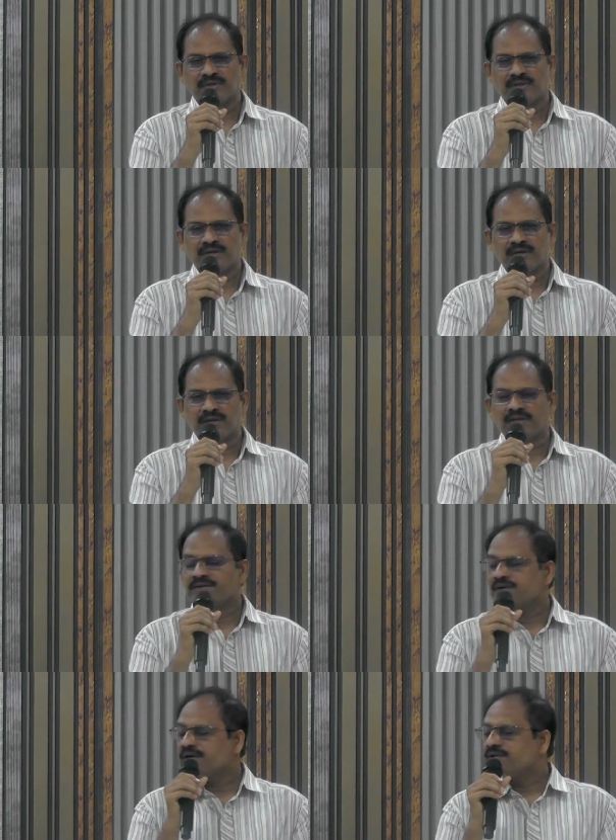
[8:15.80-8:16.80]

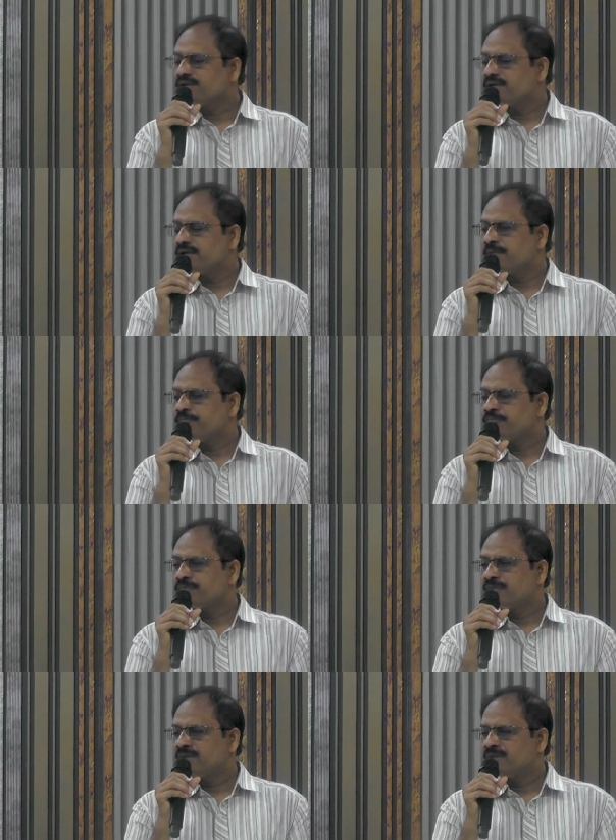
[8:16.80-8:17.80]
అలాంటి ఆయన్ని
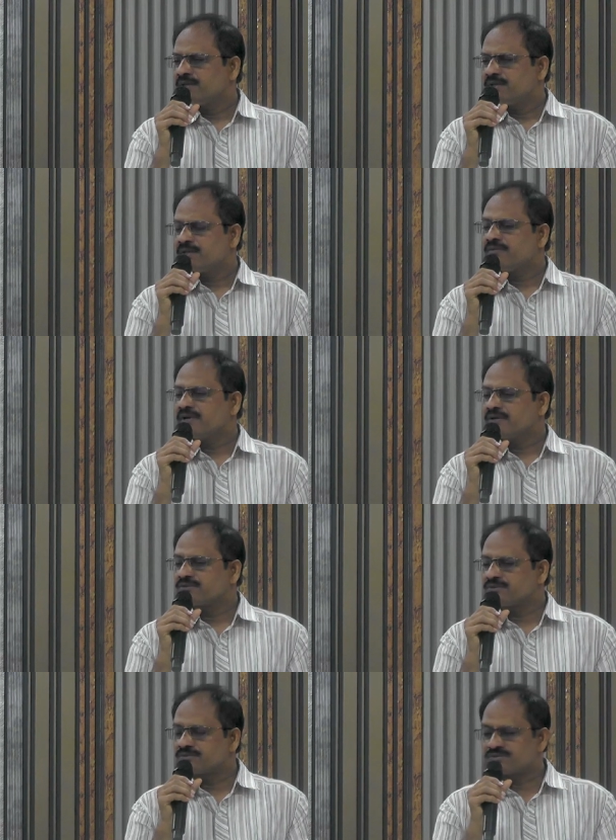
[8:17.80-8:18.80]
ఇరవై ఐదు
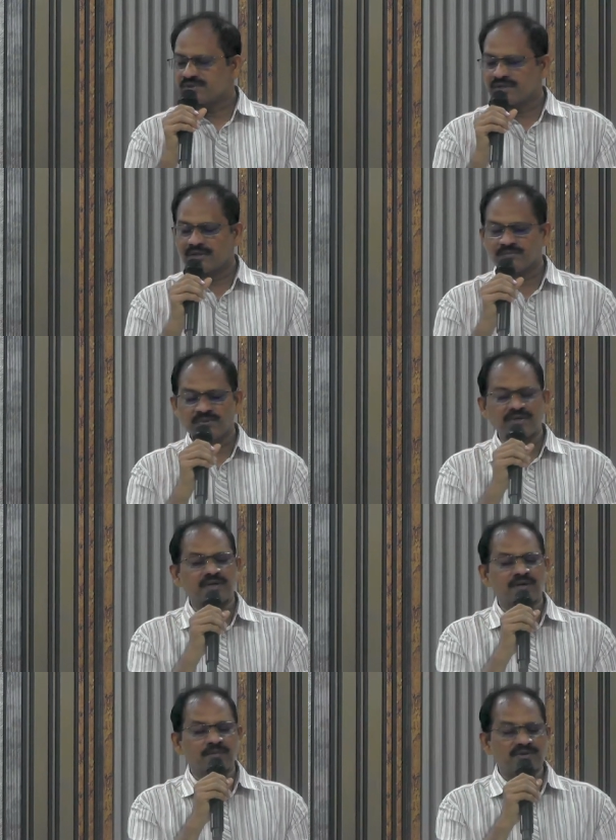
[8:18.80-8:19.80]
సంవత్సరాలు
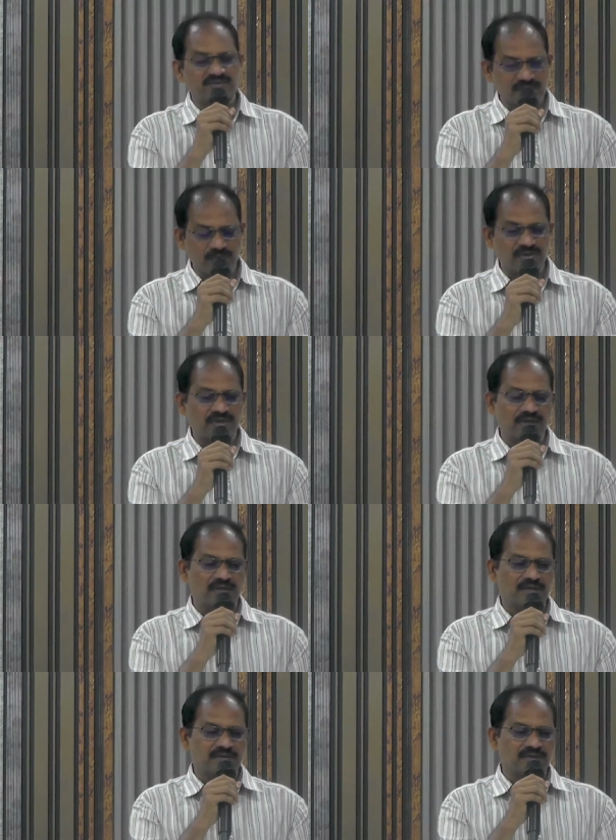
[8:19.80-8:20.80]
పైగా మంచం మీద
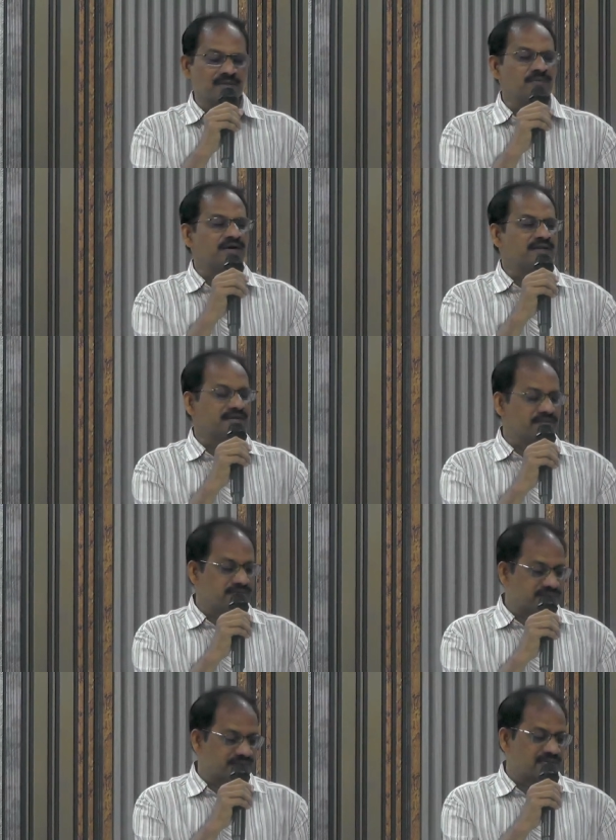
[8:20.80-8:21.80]
తన భార్య
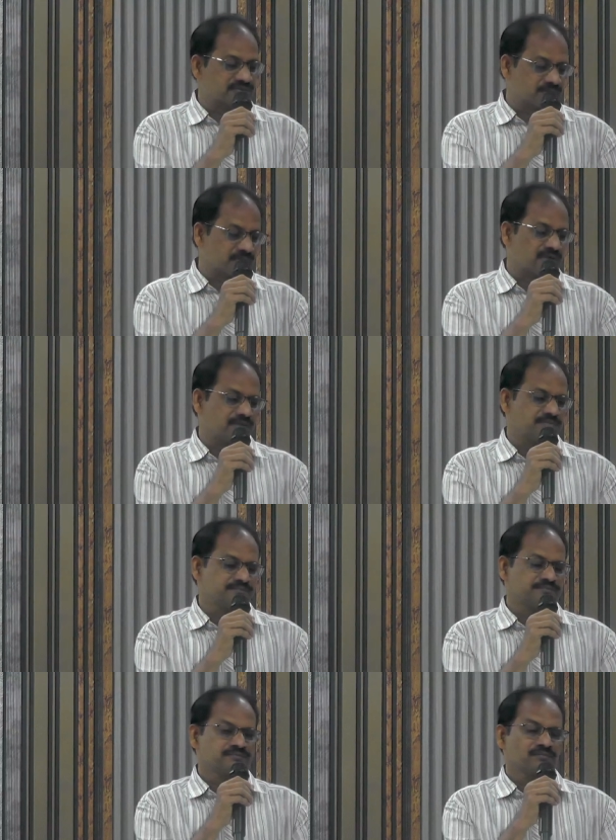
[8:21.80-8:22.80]
విజయలక్ష్మి గారు
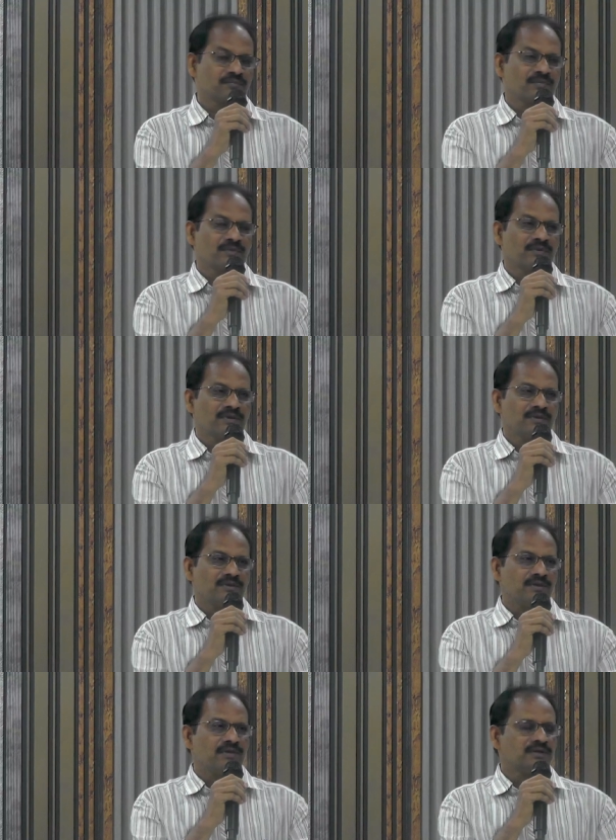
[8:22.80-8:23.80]

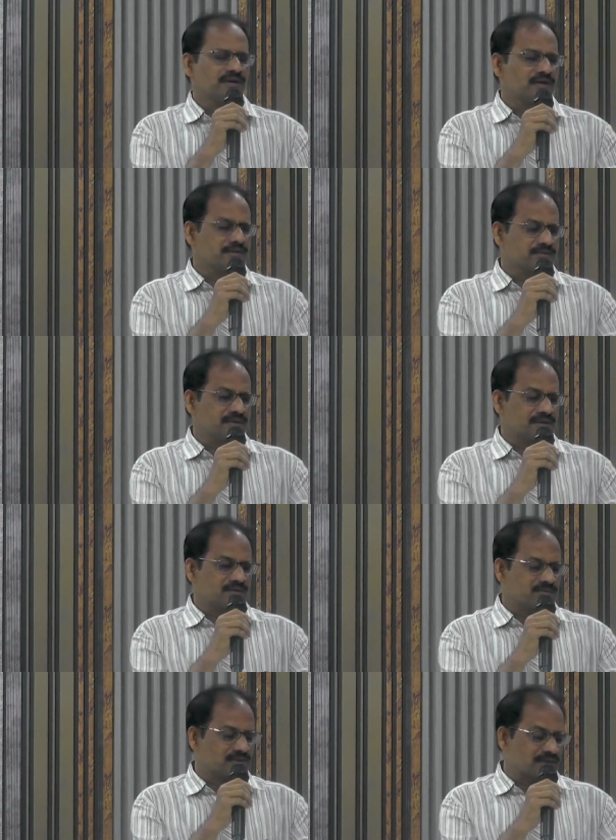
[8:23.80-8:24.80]
ఏనాడు
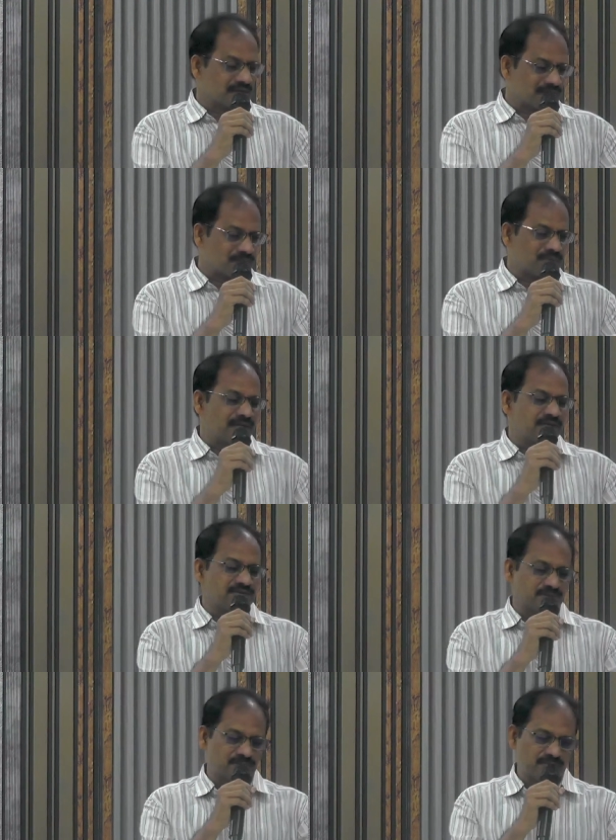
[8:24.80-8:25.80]
నాకు ఒక కంప్లైంట్
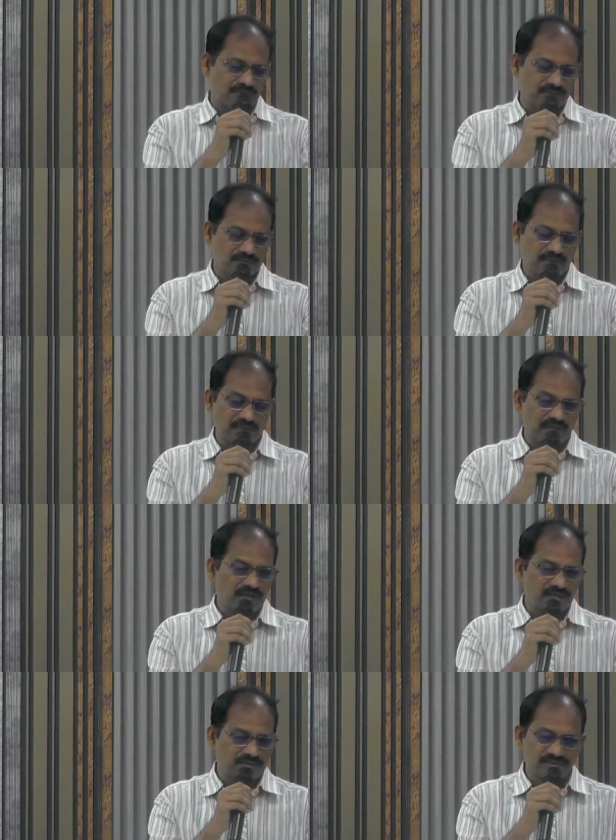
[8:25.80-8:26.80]
చెప్పలేదు అక్కడ
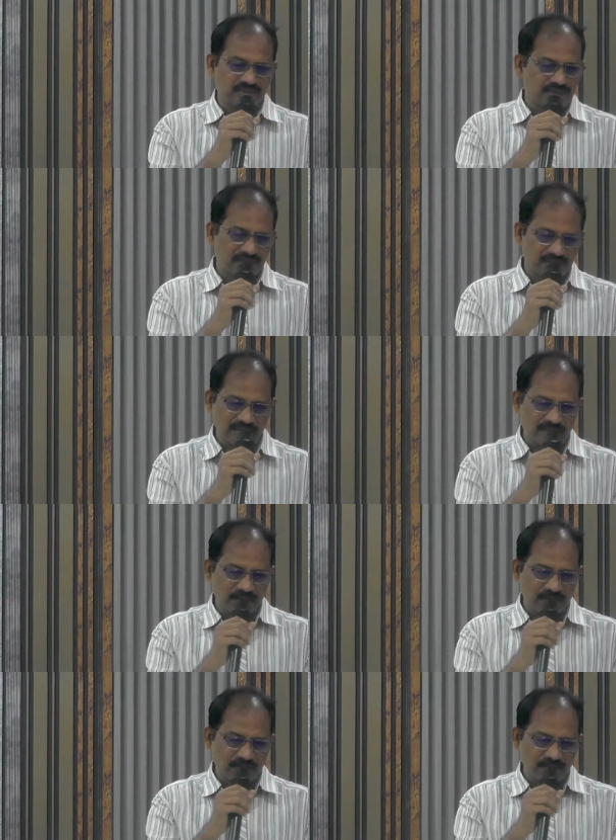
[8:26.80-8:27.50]
ఆరాధన జరిగేది కదా